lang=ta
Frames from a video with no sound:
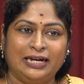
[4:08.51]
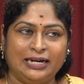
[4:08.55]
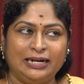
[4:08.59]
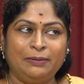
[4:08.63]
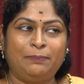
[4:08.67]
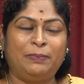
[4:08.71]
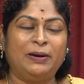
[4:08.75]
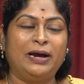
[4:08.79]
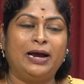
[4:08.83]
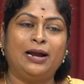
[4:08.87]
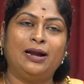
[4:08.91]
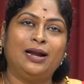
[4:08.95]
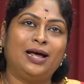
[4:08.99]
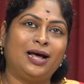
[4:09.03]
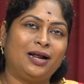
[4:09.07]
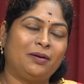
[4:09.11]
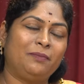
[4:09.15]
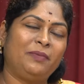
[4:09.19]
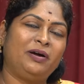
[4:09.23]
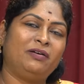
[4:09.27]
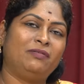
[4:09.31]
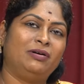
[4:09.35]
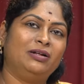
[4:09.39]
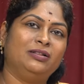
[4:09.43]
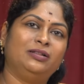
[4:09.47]
இப்போ
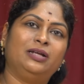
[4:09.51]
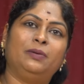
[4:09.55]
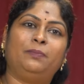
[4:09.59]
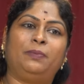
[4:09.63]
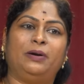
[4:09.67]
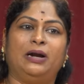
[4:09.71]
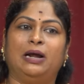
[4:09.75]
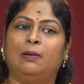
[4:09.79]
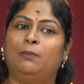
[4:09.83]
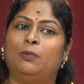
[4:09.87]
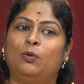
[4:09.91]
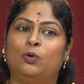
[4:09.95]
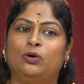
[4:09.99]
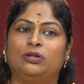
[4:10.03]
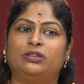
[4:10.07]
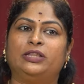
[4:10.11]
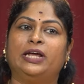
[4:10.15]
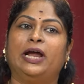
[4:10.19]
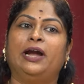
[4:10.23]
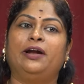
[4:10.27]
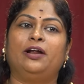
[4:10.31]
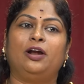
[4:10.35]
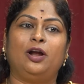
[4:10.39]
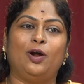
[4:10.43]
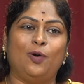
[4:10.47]
எல்லாருமே வந்து இப்போ நம்ம ஒரு
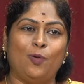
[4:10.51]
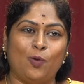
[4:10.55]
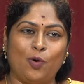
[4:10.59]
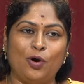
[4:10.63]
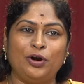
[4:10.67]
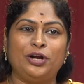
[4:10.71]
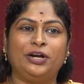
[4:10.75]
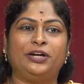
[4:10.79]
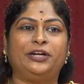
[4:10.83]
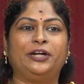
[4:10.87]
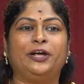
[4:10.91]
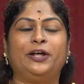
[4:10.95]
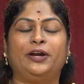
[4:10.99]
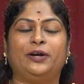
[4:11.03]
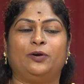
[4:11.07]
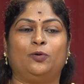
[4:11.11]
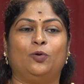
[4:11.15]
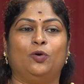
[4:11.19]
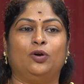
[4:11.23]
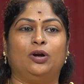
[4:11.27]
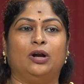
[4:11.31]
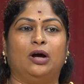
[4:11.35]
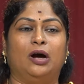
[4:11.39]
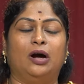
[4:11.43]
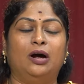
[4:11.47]
தேடலில் ஓடிட்டே
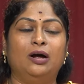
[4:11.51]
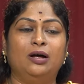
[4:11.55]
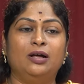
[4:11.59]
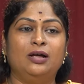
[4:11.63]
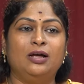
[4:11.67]
இருக்கோம்னா